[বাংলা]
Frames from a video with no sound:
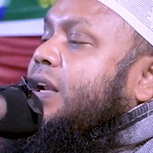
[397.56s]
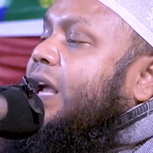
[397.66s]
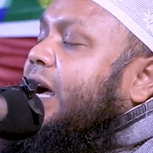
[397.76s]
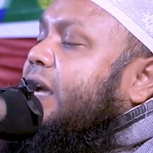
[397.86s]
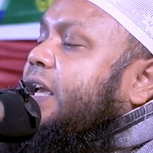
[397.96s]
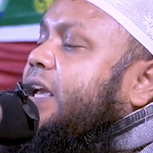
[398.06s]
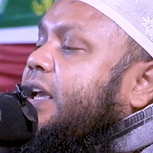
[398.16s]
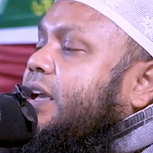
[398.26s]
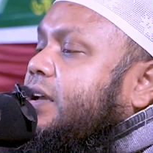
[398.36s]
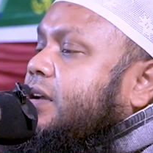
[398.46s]

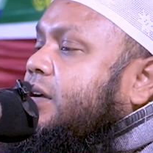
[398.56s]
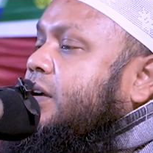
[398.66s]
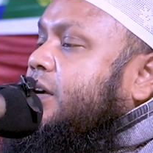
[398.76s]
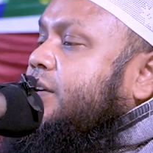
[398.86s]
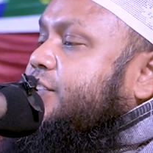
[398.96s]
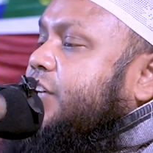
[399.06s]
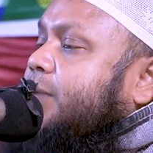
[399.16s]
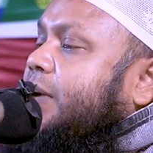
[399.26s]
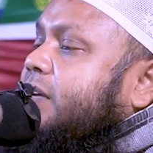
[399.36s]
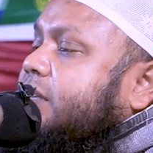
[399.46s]
লিয়াহিহি
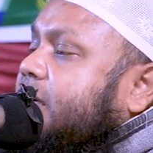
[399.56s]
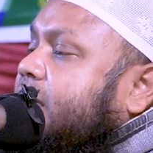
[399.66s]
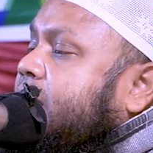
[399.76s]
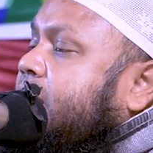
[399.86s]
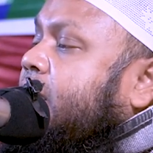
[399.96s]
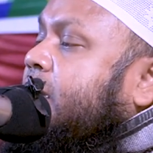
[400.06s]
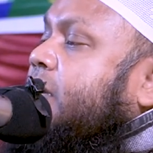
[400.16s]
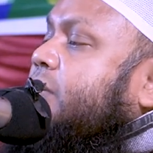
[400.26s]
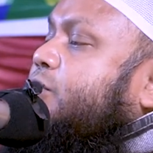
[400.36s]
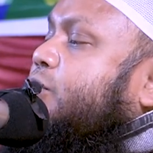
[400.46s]
যে ব্যক্তি
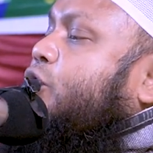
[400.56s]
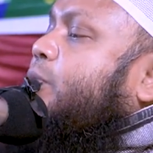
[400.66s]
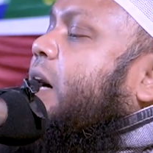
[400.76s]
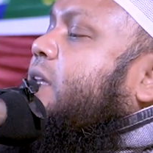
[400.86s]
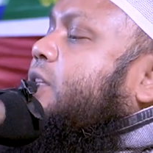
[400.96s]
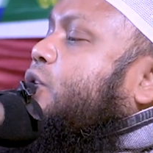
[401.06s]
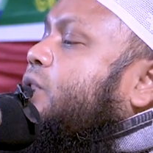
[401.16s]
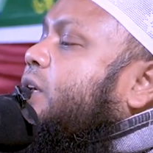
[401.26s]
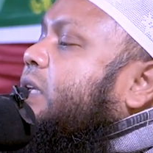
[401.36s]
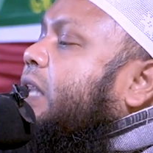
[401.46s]
কোনো ব্যক্তি
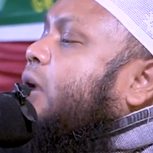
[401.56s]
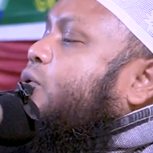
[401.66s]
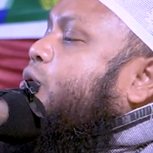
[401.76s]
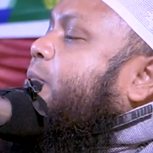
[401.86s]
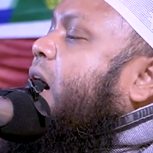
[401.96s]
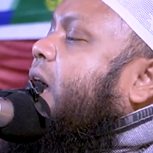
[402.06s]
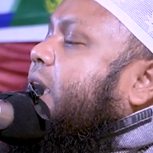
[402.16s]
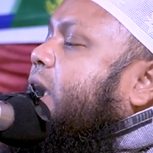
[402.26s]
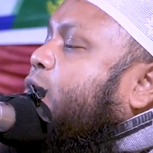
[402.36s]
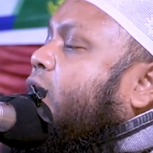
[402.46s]
যদি তার কোনো
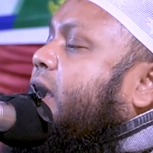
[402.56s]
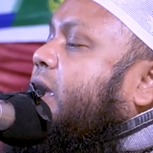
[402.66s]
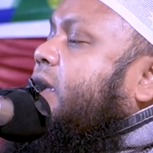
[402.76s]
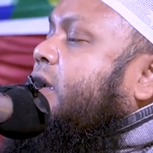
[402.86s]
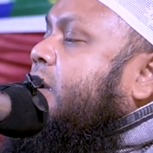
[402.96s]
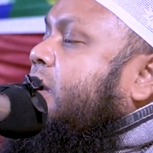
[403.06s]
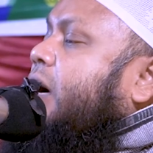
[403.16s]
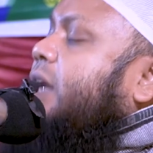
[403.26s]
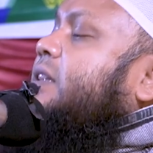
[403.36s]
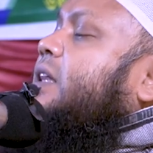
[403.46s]
ভাইকে বলে
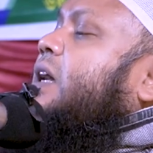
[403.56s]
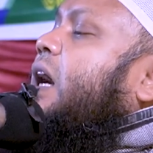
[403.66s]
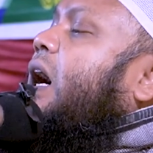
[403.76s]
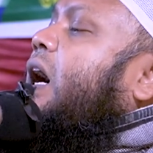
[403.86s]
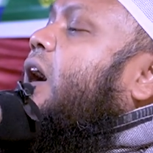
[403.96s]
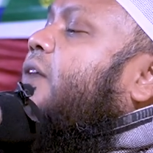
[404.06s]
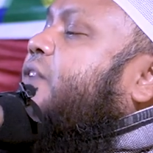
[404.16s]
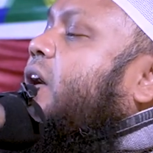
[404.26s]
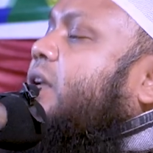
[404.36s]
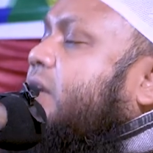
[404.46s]
আন্তা
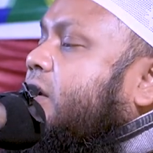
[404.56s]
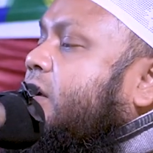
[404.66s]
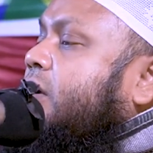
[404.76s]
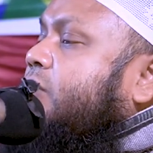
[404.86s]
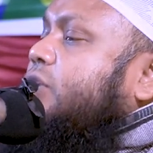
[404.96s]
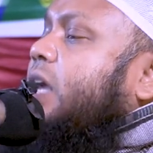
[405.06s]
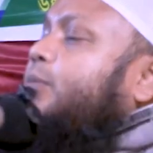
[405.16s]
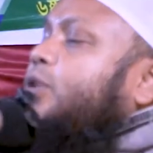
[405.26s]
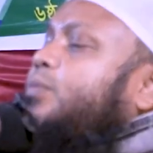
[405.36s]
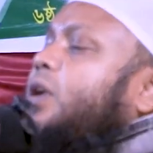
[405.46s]
কাফের যদি
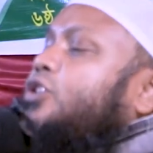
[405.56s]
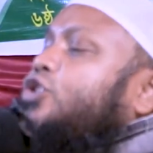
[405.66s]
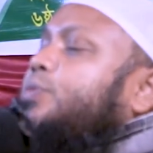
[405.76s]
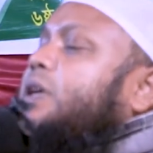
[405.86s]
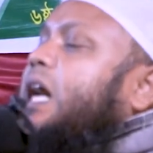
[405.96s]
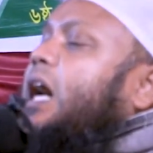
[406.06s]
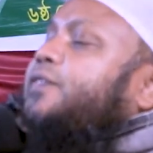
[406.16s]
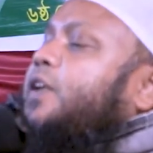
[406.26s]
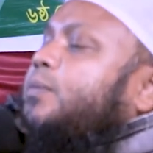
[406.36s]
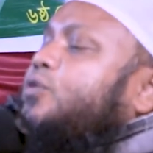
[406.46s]
এমন বলে যে তুমি
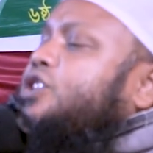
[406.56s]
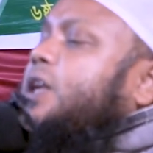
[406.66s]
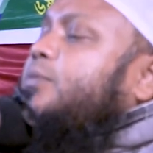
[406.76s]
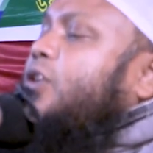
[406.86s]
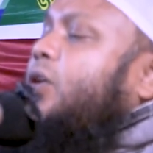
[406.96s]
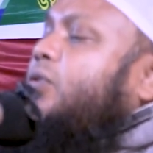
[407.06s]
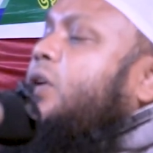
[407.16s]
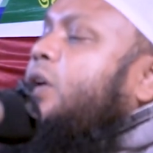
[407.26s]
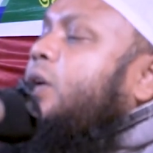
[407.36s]
কাফের মুসলিম নও